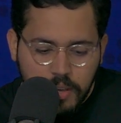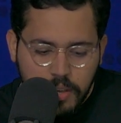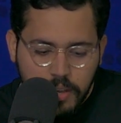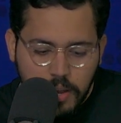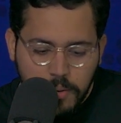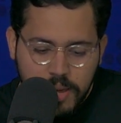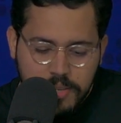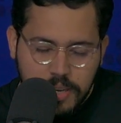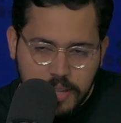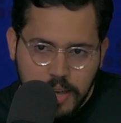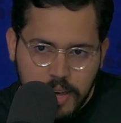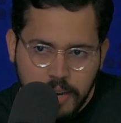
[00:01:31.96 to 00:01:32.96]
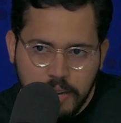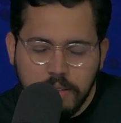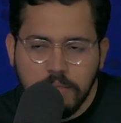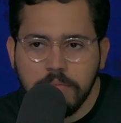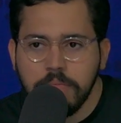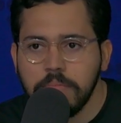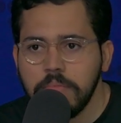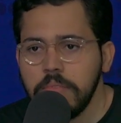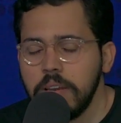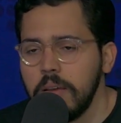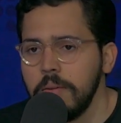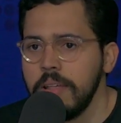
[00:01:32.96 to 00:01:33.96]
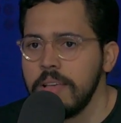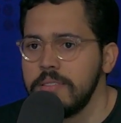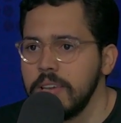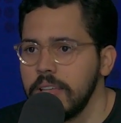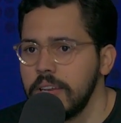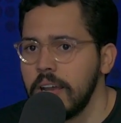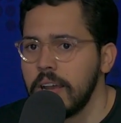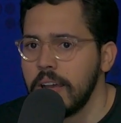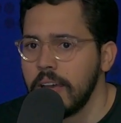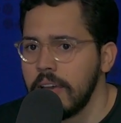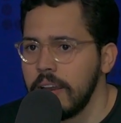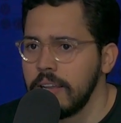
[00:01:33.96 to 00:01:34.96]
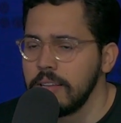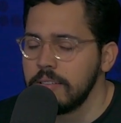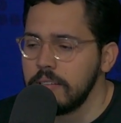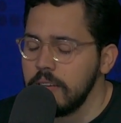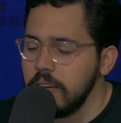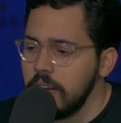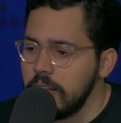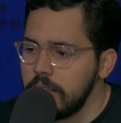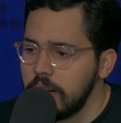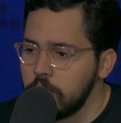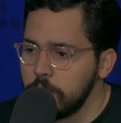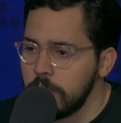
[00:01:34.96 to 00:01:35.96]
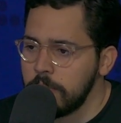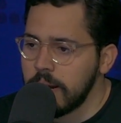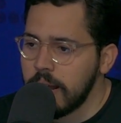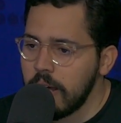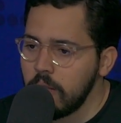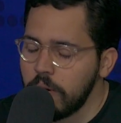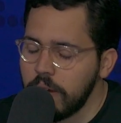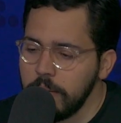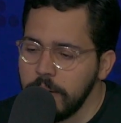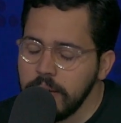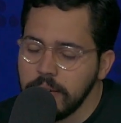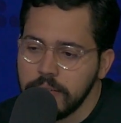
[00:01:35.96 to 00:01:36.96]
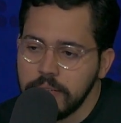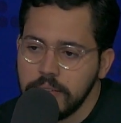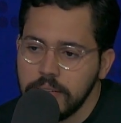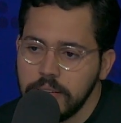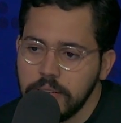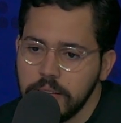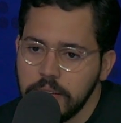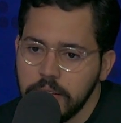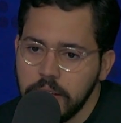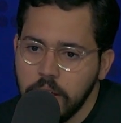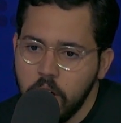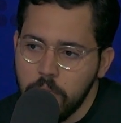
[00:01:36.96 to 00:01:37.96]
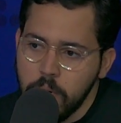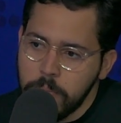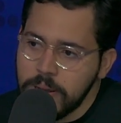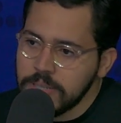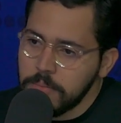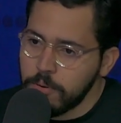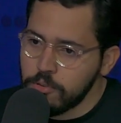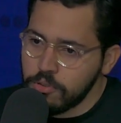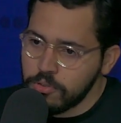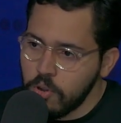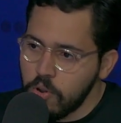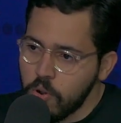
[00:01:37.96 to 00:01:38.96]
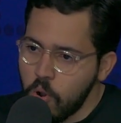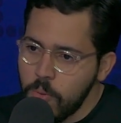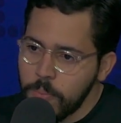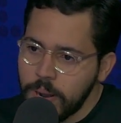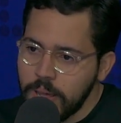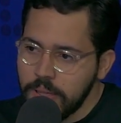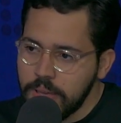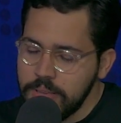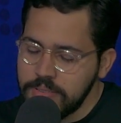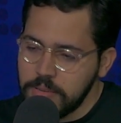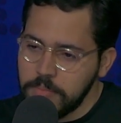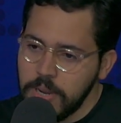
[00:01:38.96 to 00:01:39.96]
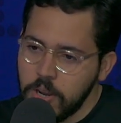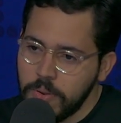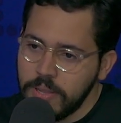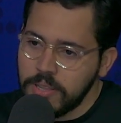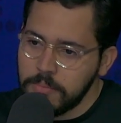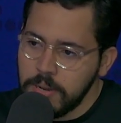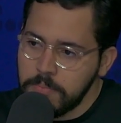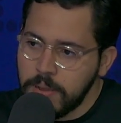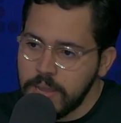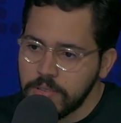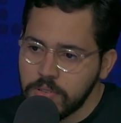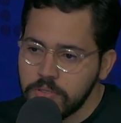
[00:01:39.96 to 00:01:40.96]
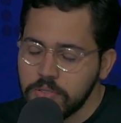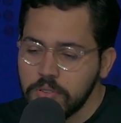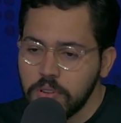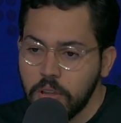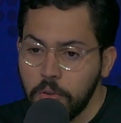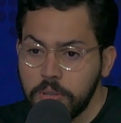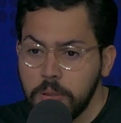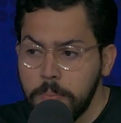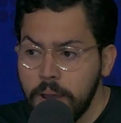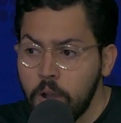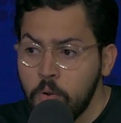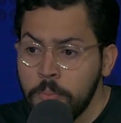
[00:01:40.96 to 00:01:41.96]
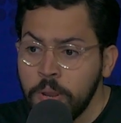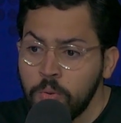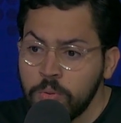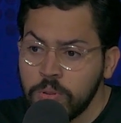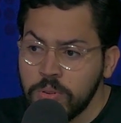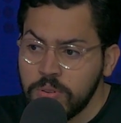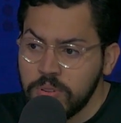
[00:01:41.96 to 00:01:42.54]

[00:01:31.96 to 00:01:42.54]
en la evidencia diaria, en la evidencia de la cajera del supermercado que ve cómo pasan por sus ojos compras de 15 mil o 20 mil pesos que usted paga en un minuto